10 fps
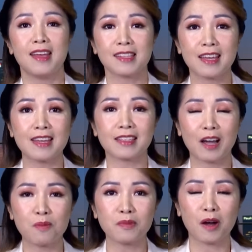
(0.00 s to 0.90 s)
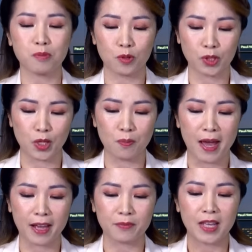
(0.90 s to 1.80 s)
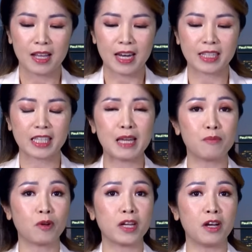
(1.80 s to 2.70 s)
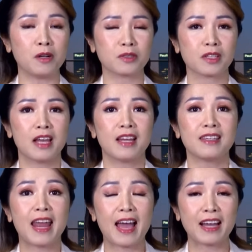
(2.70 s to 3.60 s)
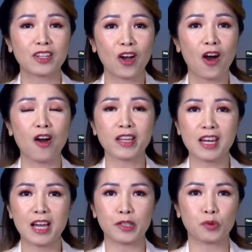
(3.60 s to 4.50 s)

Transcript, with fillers: Thì thống đốc của tiểu bang là Kim Reynolds đã có cái lời